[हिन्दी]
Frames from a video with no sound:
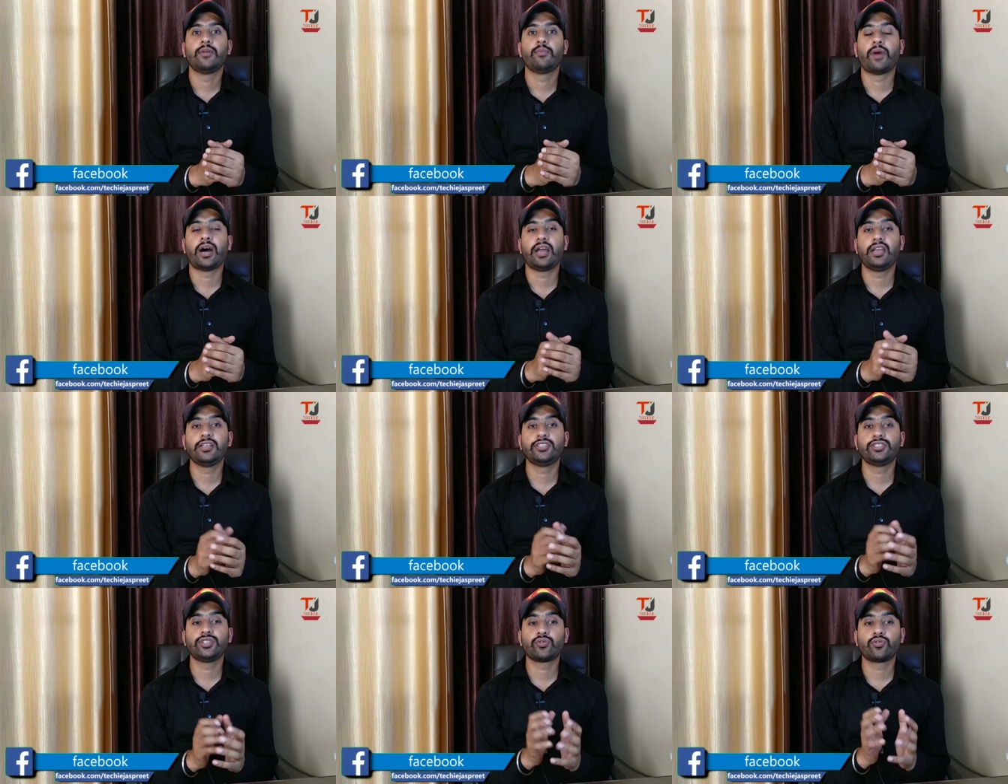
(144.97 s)

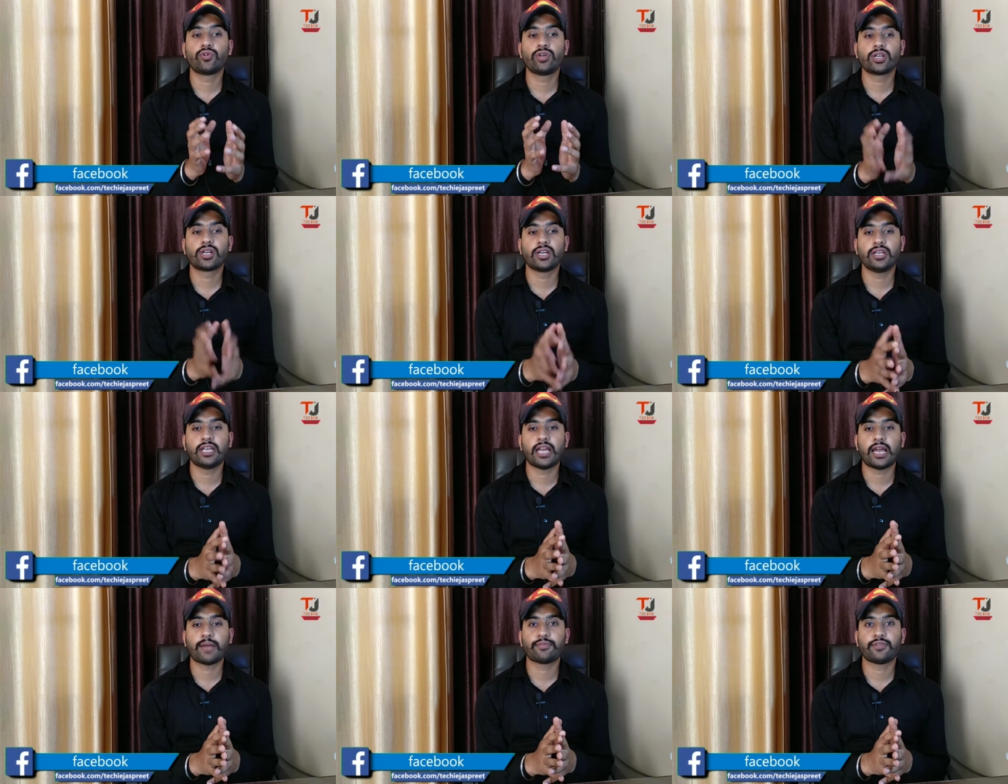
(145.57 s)
मान लीजिए कोई
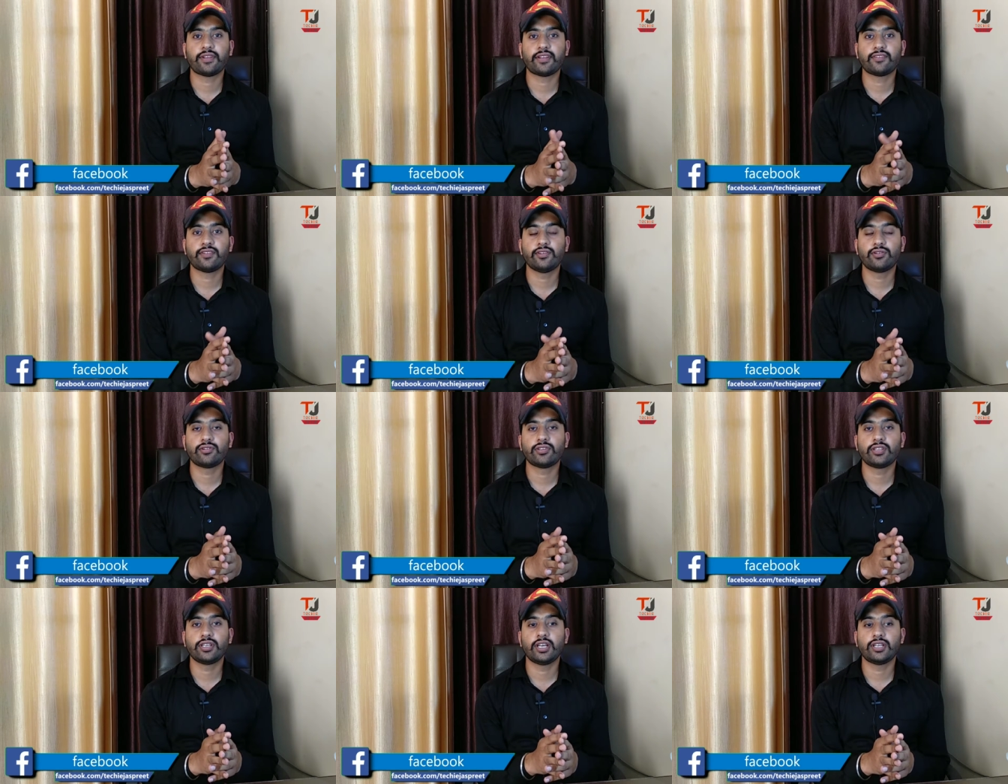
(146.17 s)
कई ऐप्स ऐसी
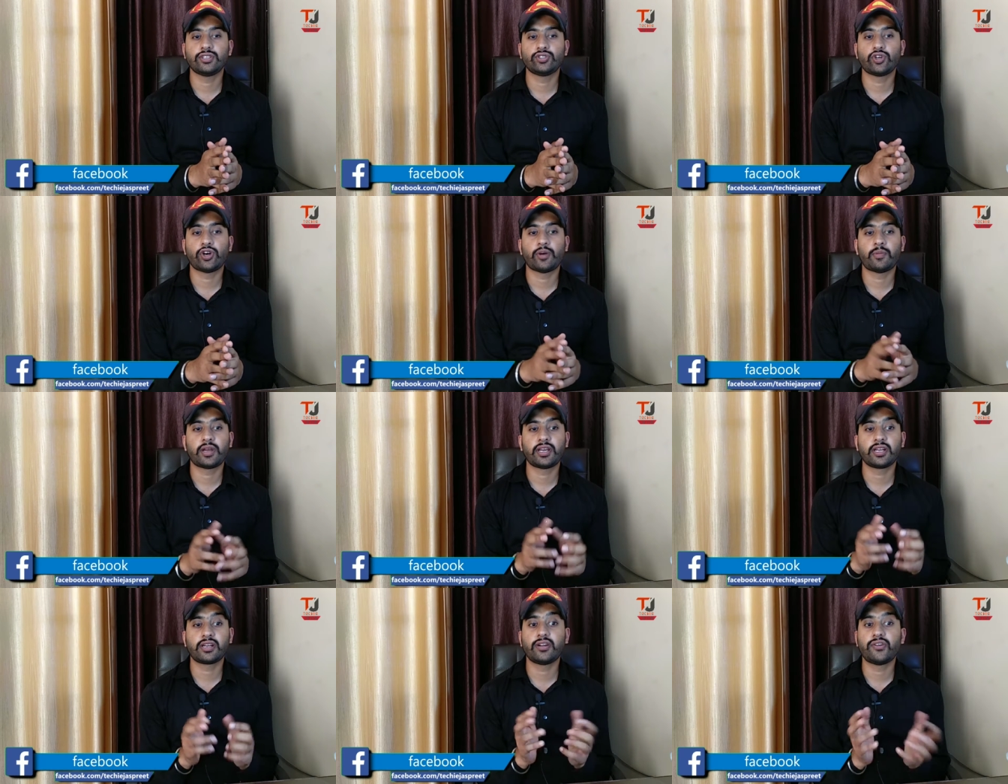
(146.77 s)
होती हैं जो
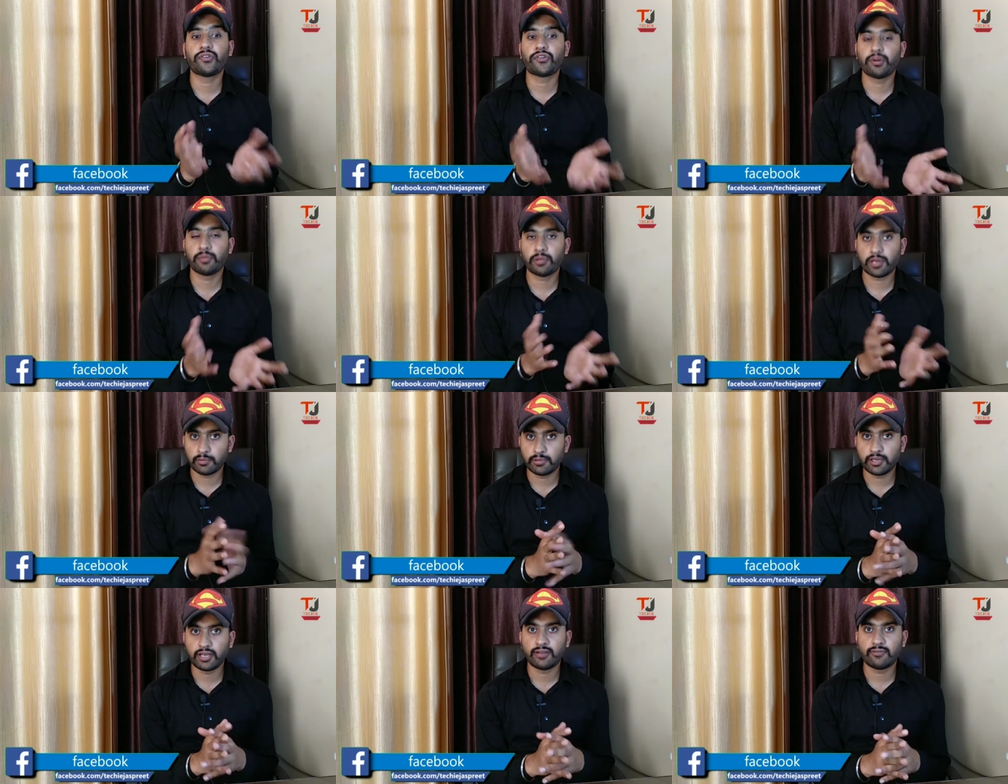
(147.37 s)
हमारी कंट्री
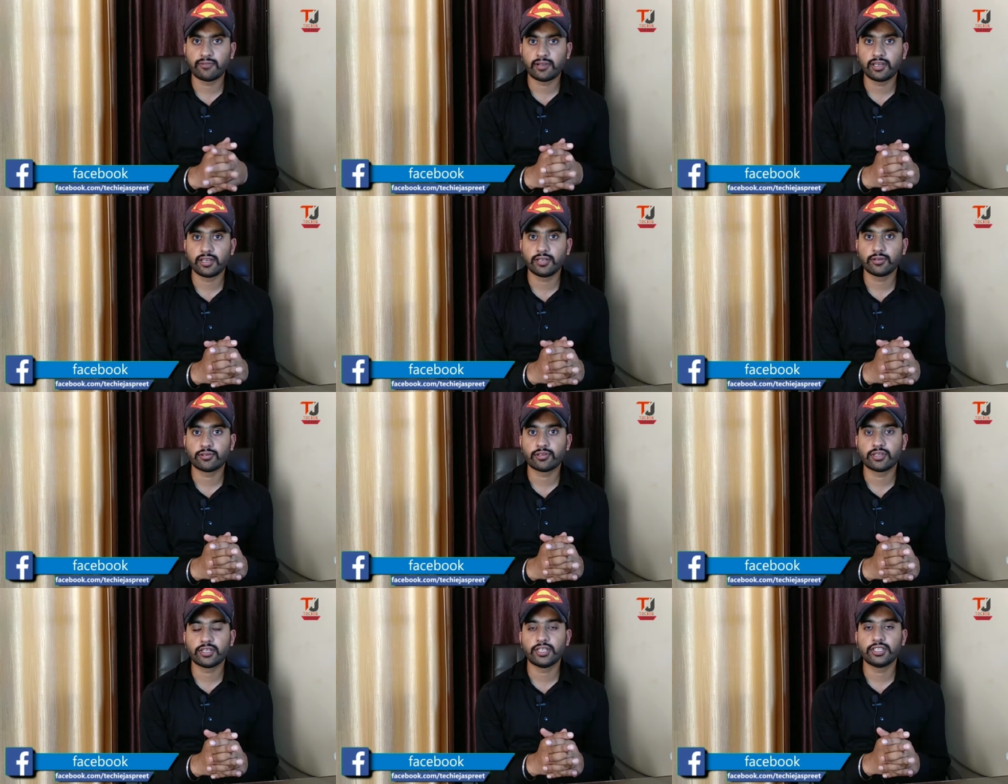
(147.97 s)
में अवेलेबल
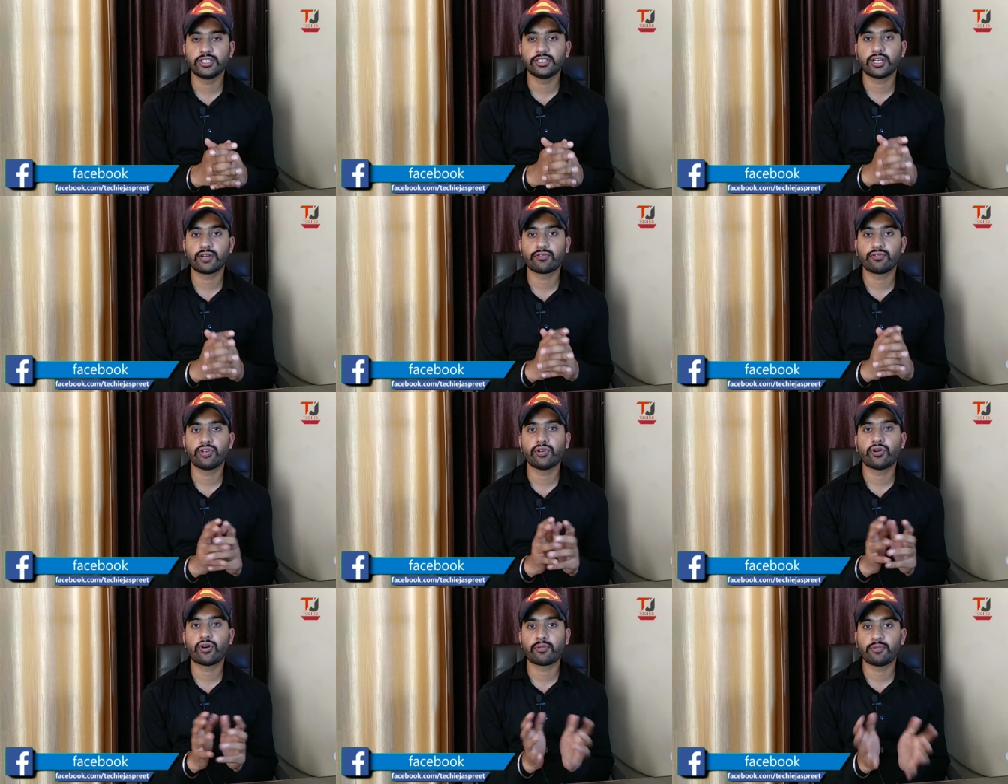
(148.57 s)
नहीं होती या
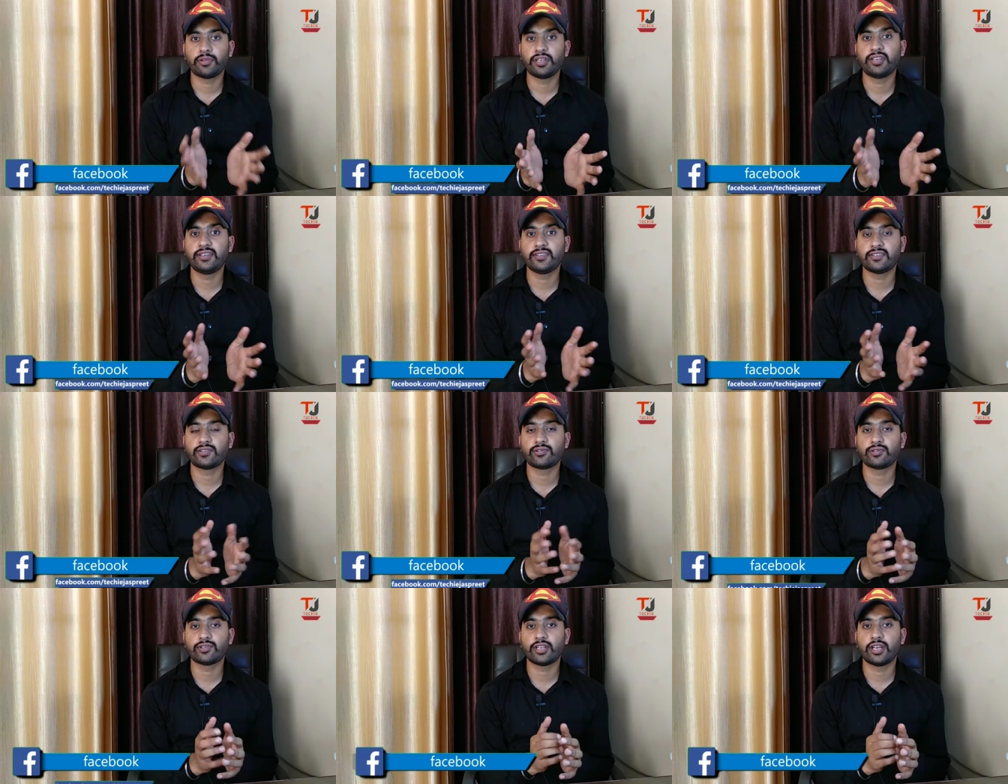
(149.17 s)
कोई और भी
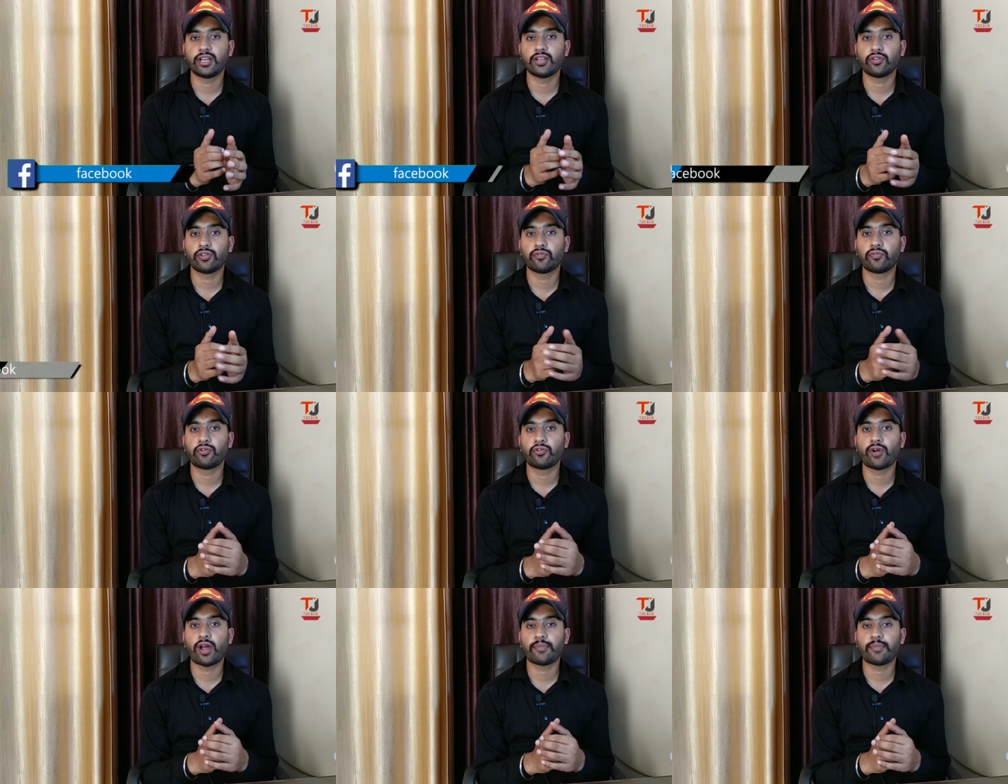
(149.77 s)
रीज़न होते हैं तो
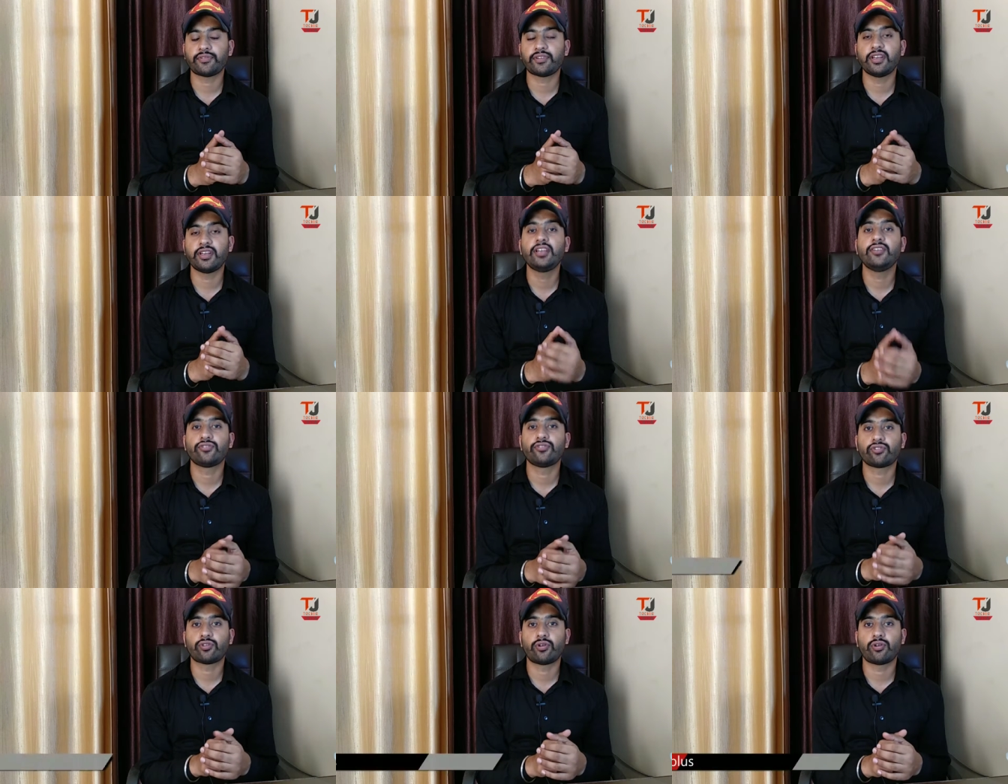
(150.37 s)
वो ऐप्स
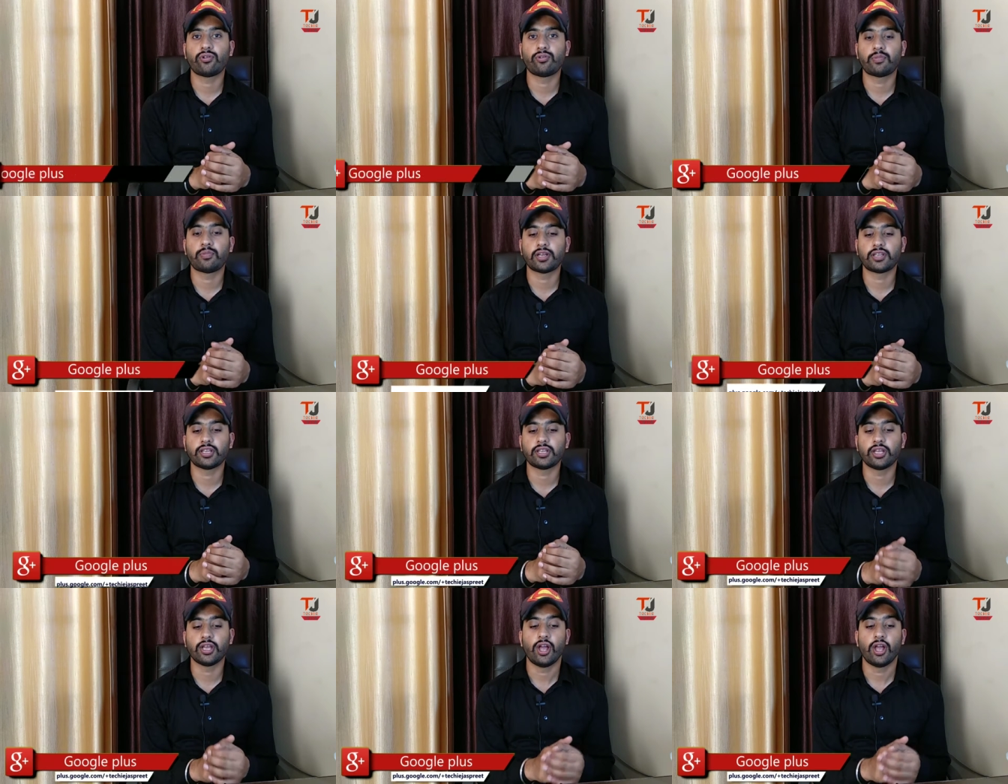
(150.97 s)
नहीं इंस्टॉल हो
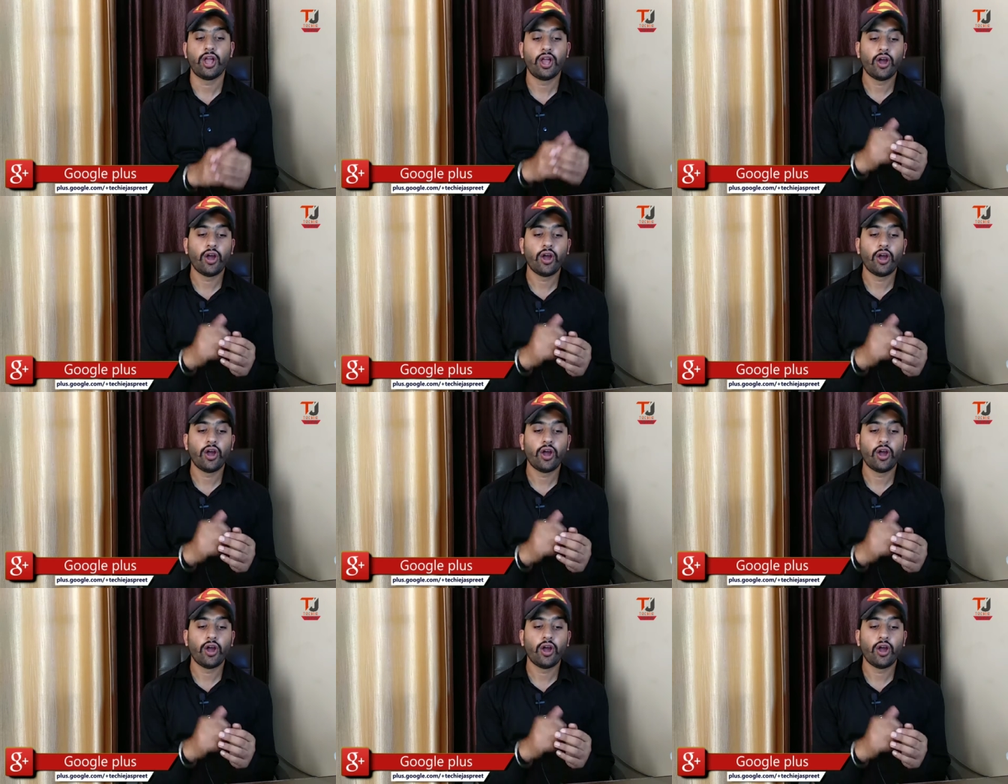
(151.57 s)
पाती